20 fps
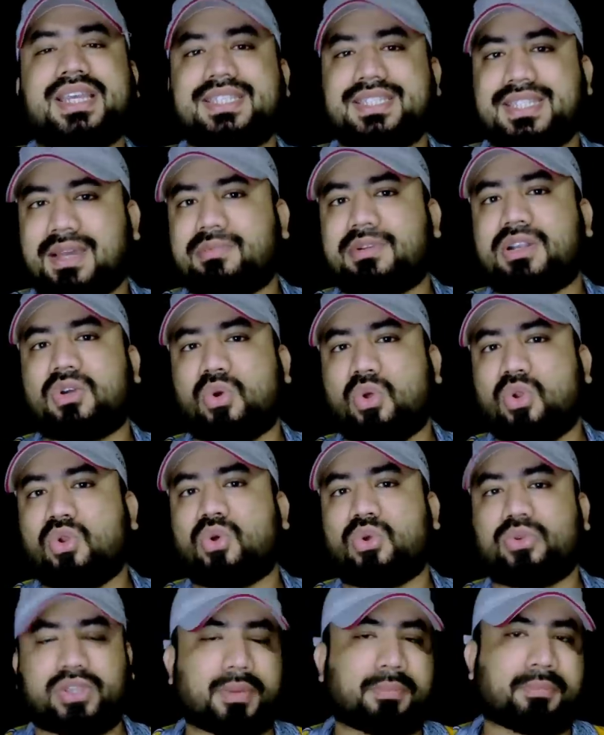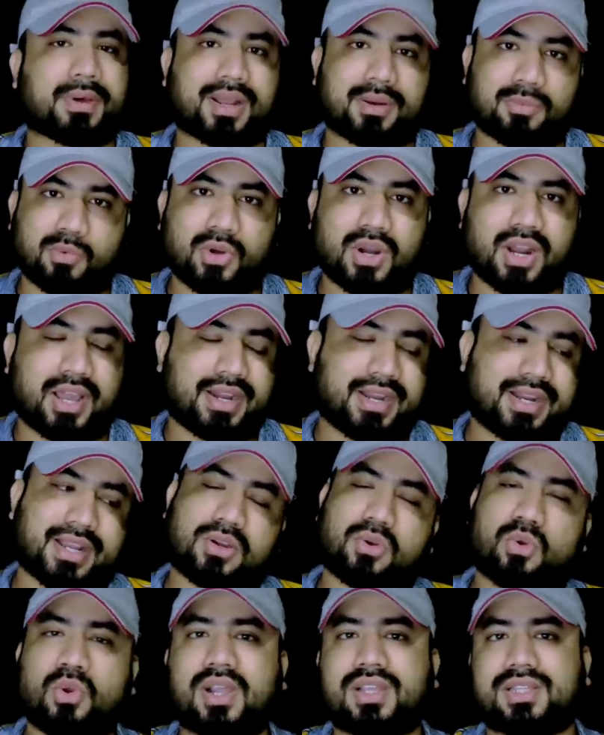যে আমরা গোল করতে পারবো না এটা
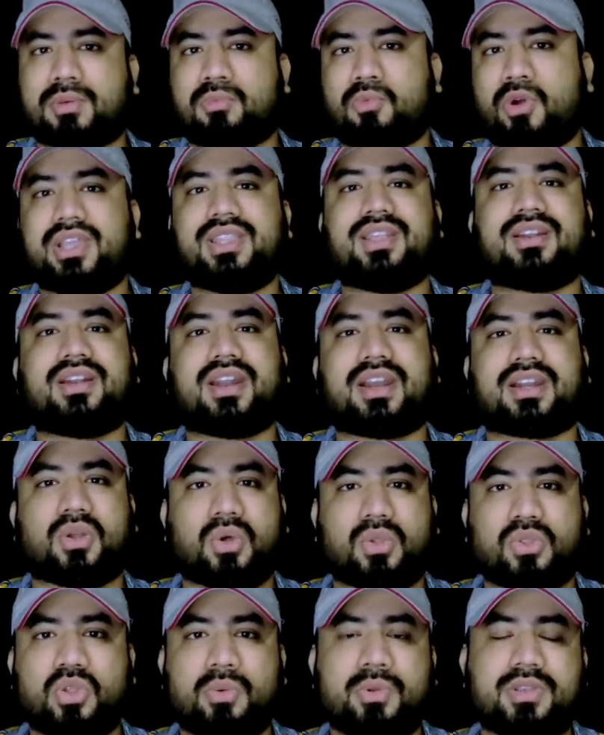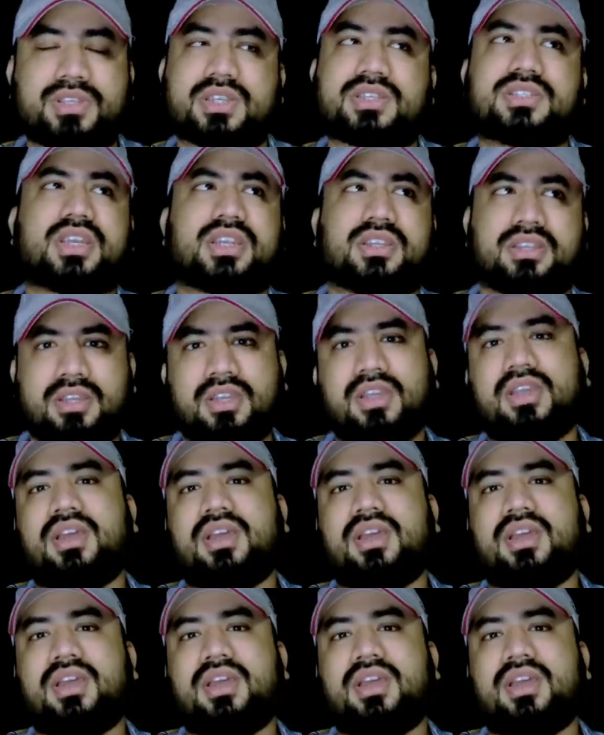কলকাতা ময়দানের একটা অন্ধবিশ্বাস যাই